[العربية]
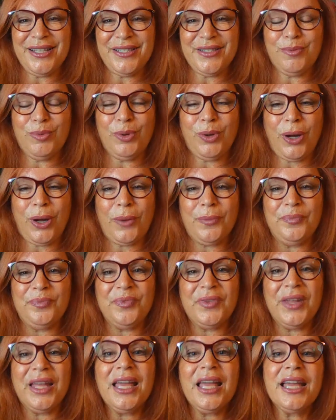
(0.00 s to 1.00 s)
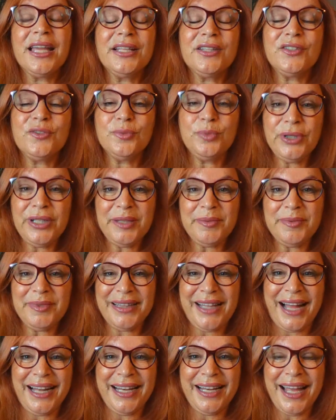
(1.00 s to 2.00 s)
الأسبوع اكتبوا لي
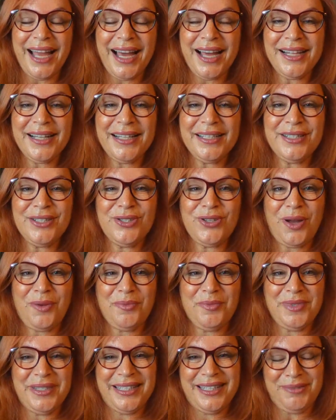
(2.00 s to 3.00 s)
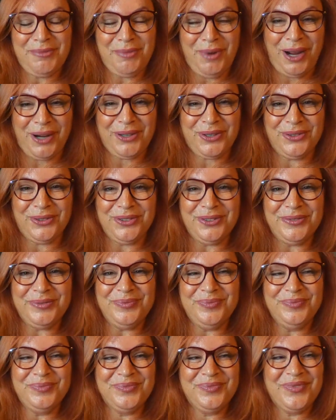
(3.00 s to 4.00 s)
بالتعليقات شو عم بصير معكم
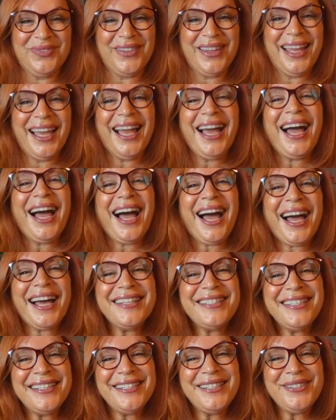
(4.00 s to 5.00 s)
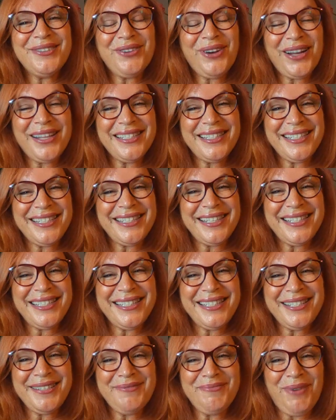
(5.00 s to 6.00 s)
عزيزي
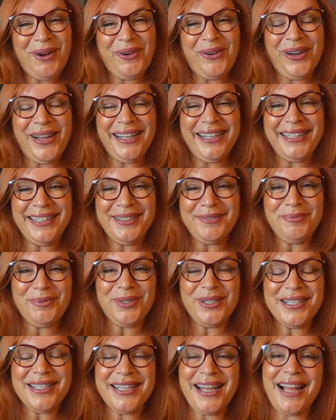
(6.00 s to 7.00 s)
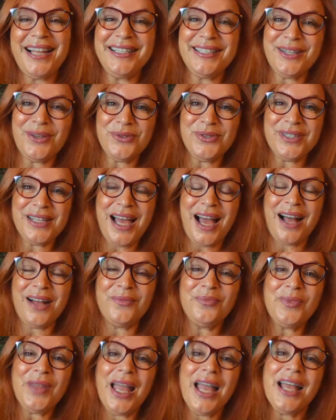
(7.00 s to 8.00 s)
وعزيزتي مواليد برج الجوزاء
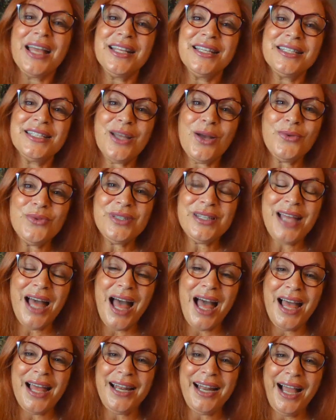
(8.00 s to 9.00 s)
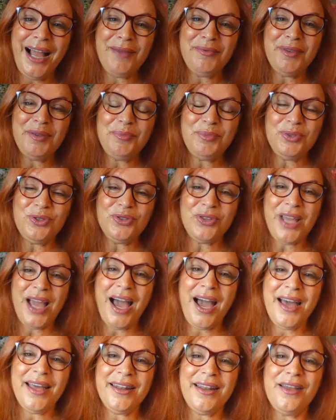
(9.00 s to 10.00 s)
جوزاء الحبيب بده
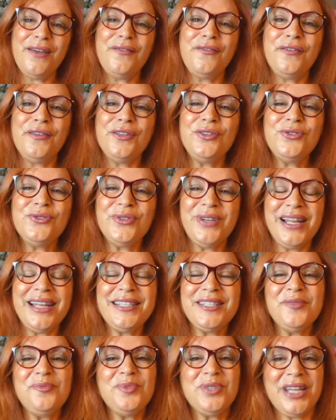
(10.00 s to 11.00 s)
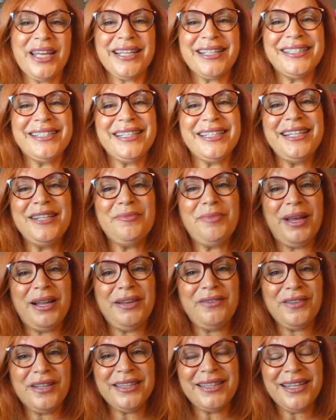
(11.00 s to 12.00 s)
يعرف انتو ليش مشاكسين
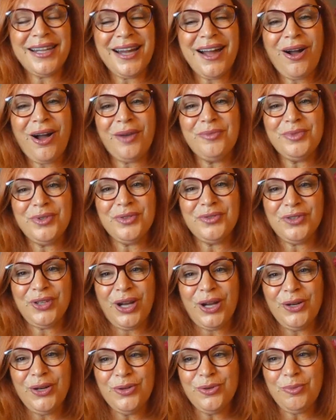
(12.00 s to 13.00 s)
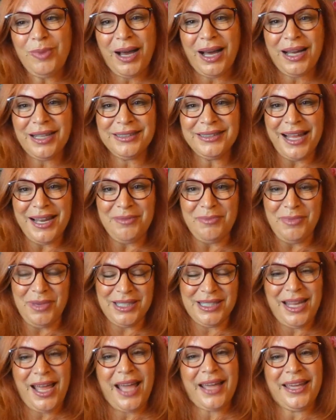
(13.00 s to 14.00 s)
بهالفترة وعم تفتعلوا بعض
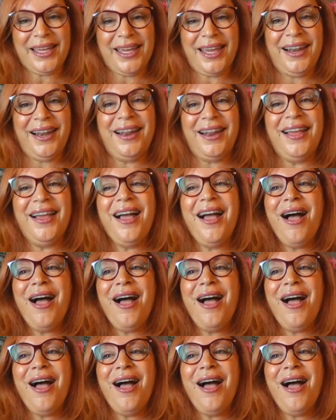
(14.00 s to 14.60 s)
المشاكل